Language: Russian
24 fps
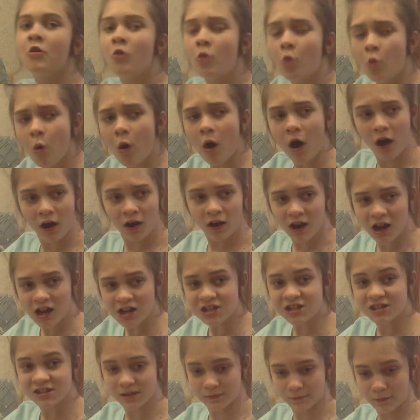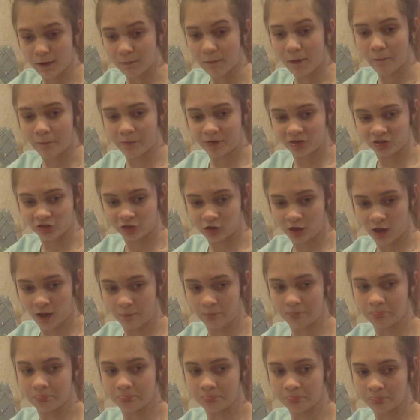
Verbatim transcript: О, кажется, мама пришла.